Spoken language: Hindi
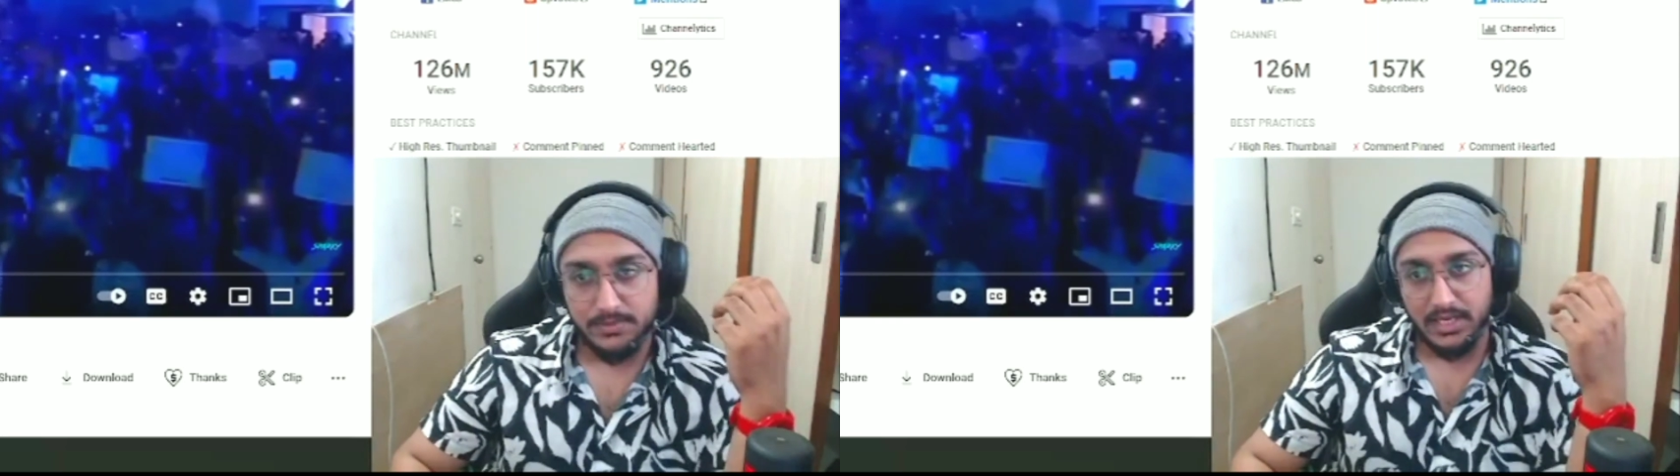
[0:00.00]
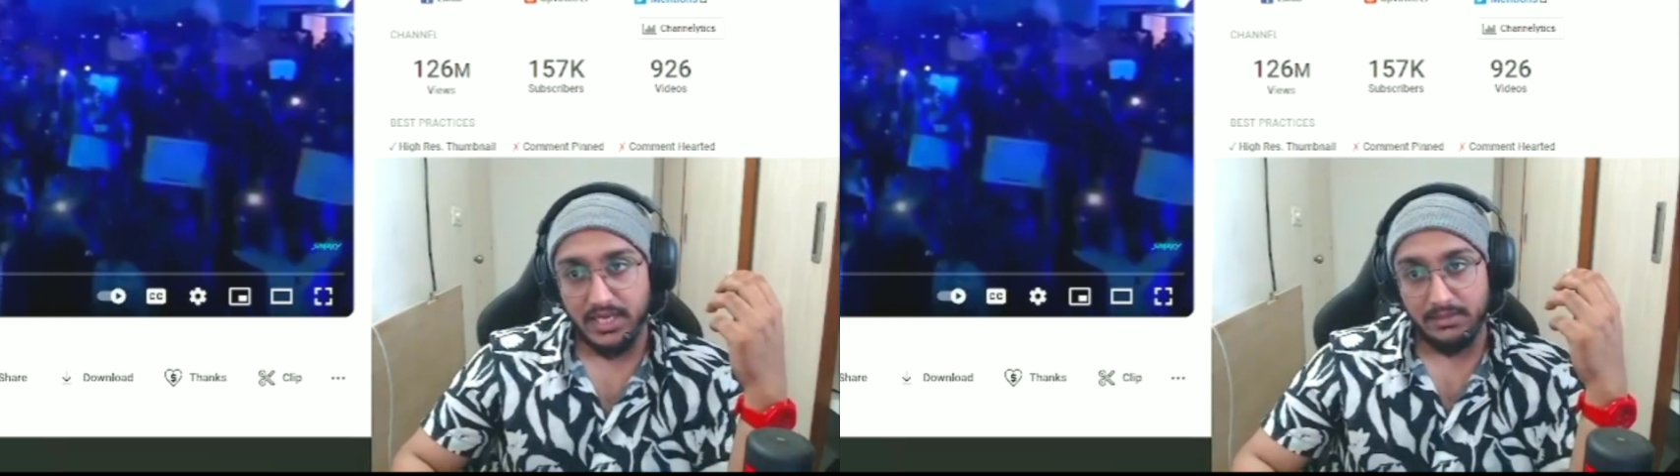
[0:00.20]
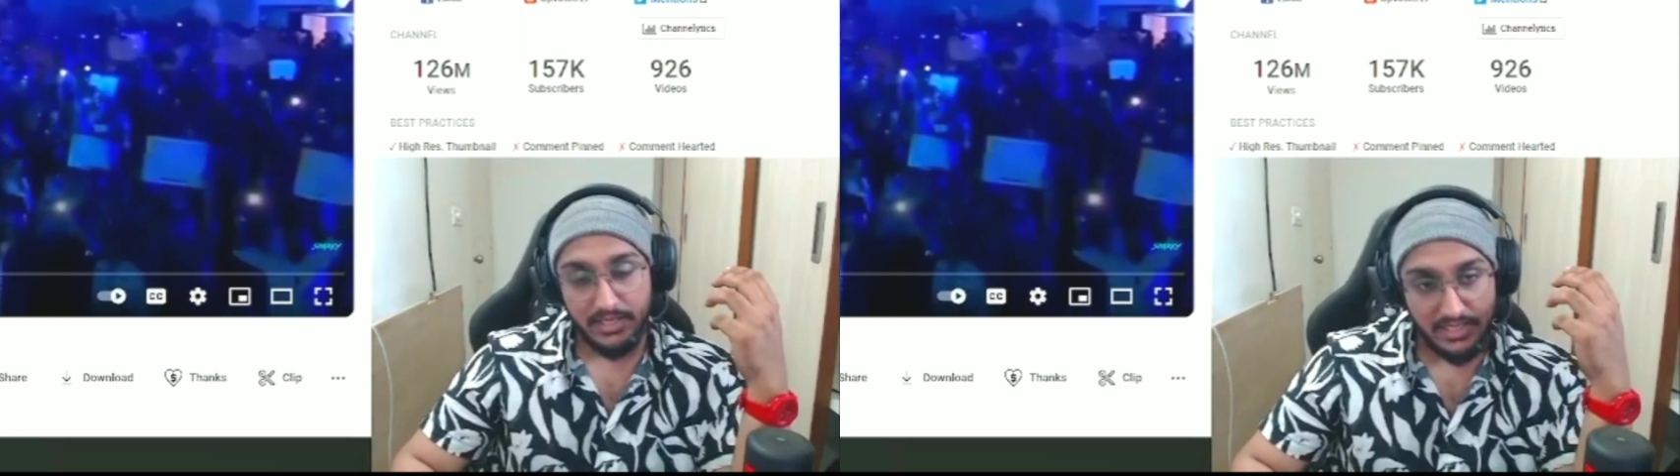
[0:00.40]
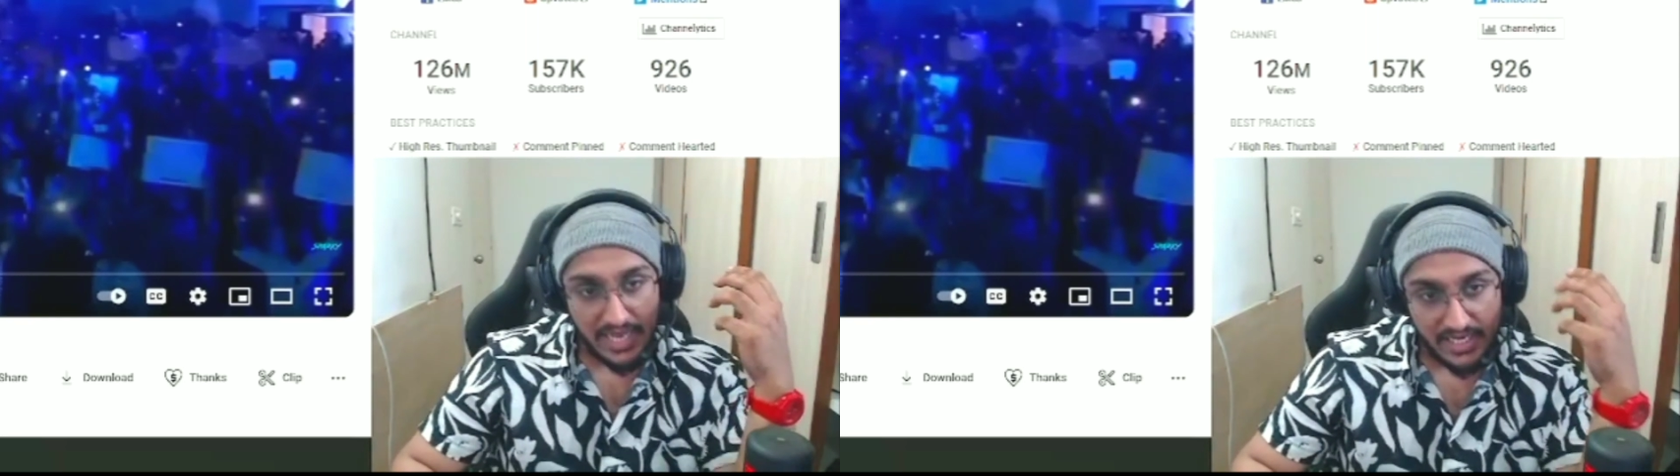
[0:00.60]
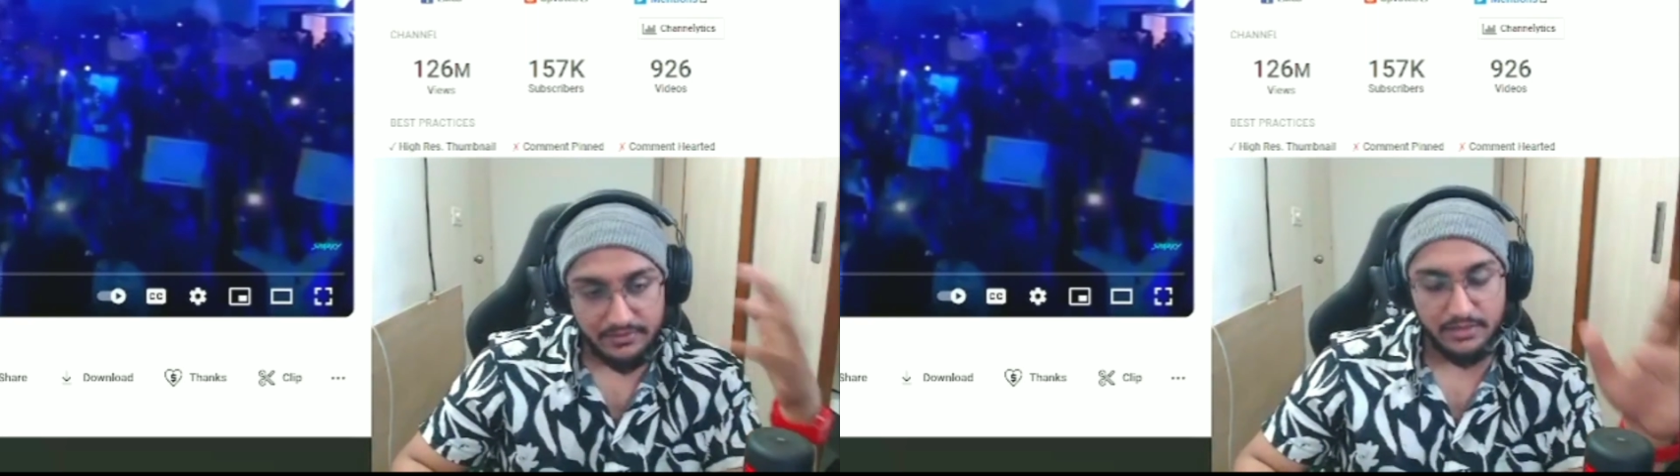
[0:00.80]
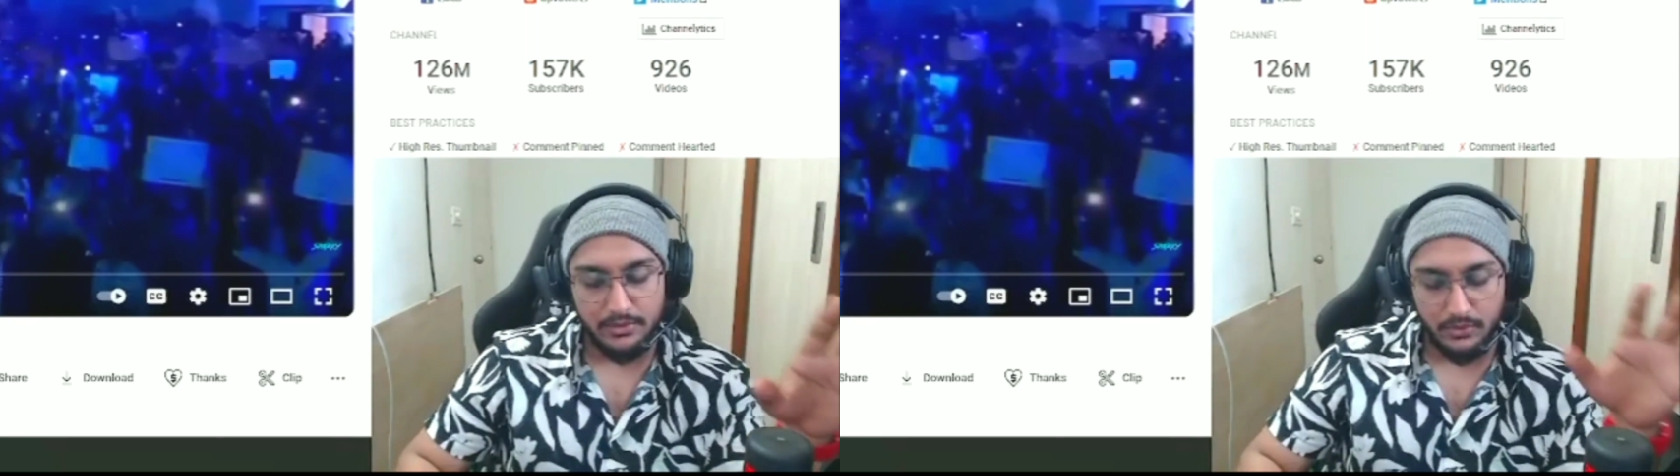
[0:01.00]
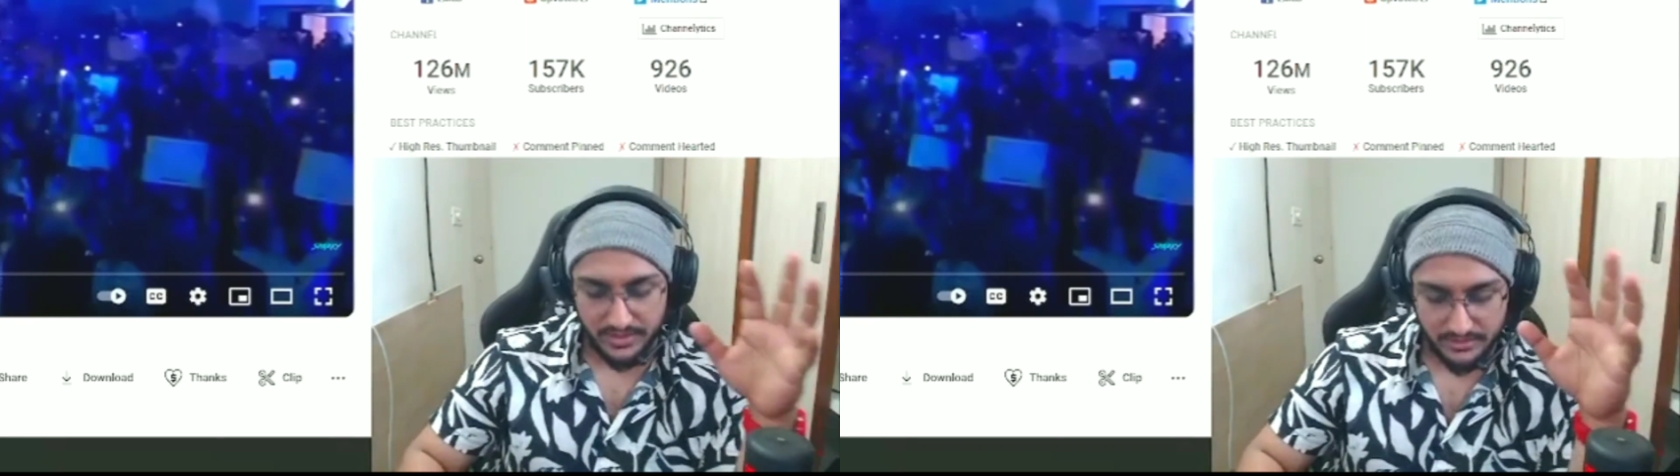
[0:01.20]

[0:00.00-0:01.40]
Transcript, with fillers: और बीच में एक आधे बड़े लैन इवेंट